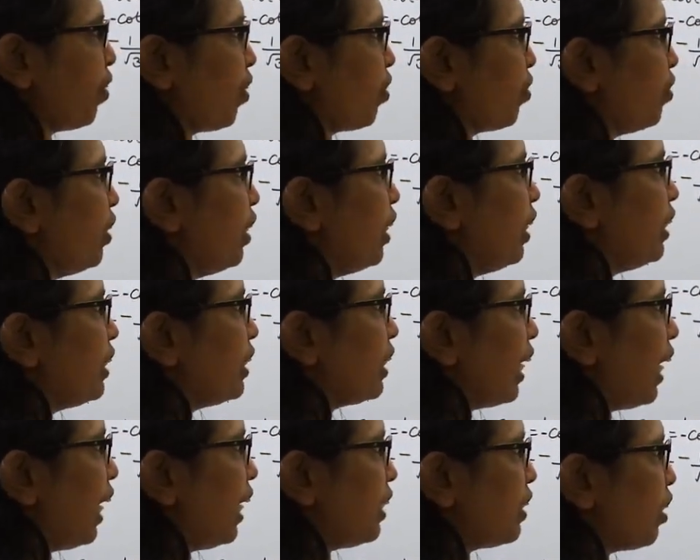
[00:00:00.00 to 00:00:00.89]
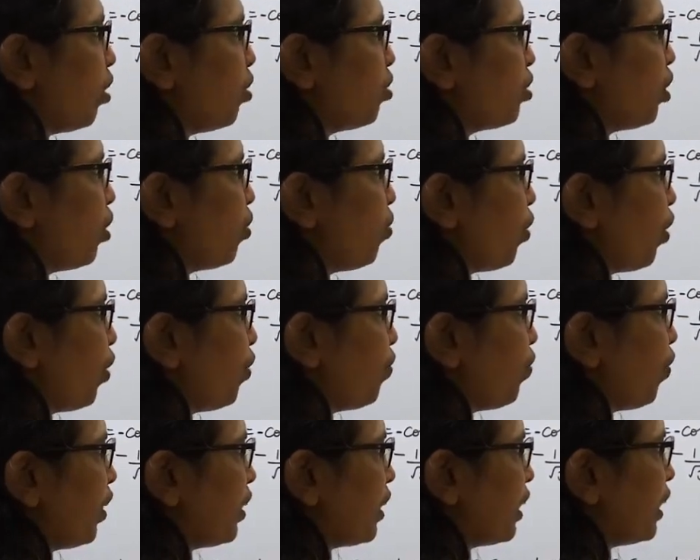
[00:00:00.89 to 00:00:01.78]
வரும் டேன் தௌசண்ட் ஒன்
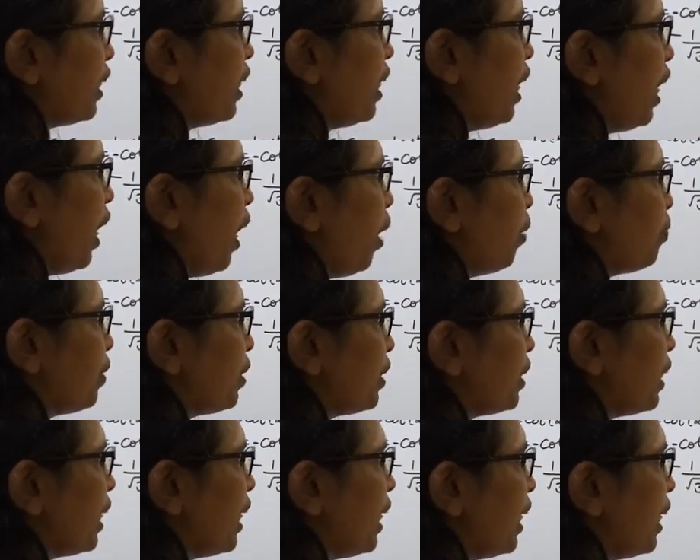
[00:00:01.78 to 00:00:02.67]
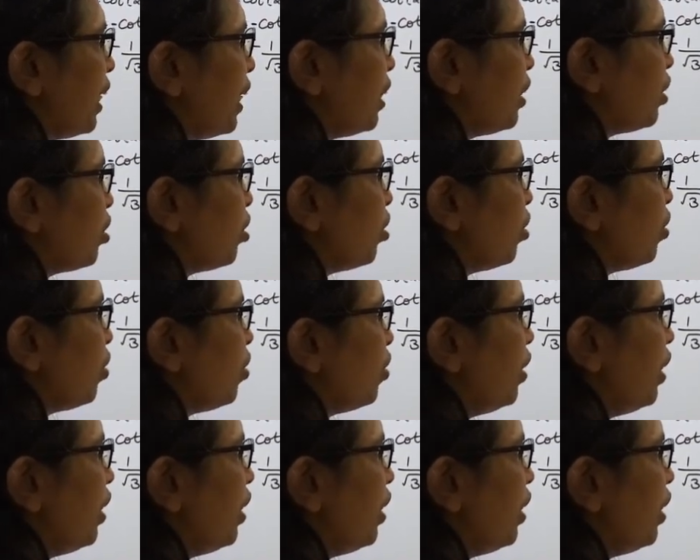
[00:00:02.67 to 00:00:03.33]
ஃபார்ட்டி அப்போ த்ரீ இன்ட்டு